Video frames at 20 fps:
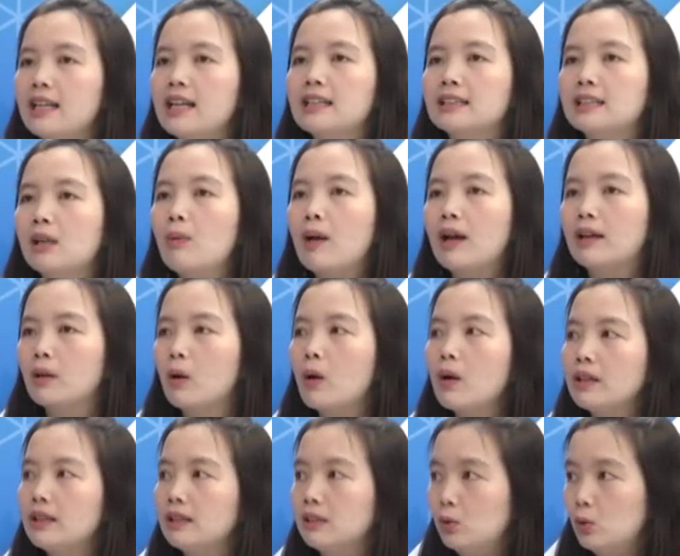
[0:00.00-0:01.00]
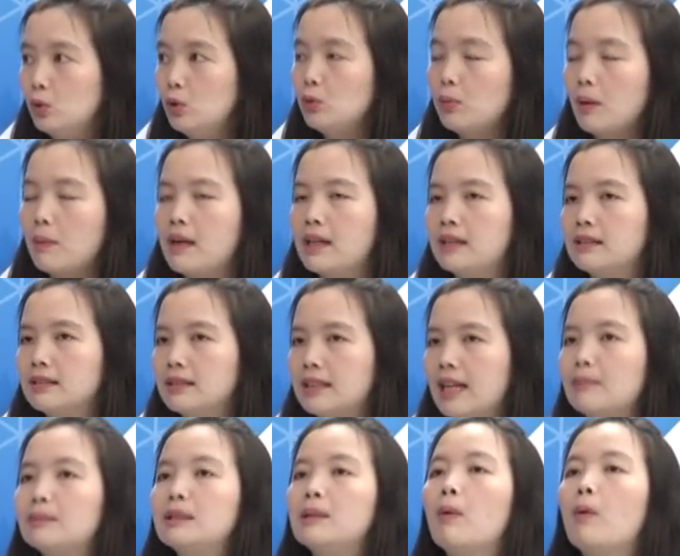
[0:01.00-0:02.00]
ยสวัสด์ก็ถือหุ้นอยู่ประมาณ
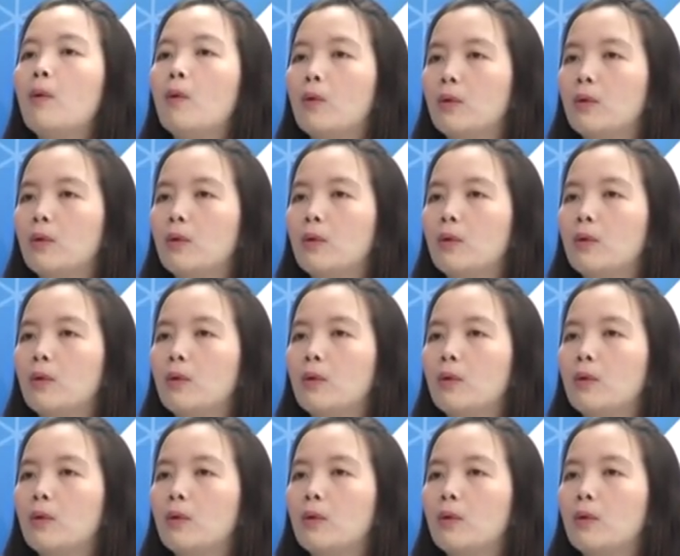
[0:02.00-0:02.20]
36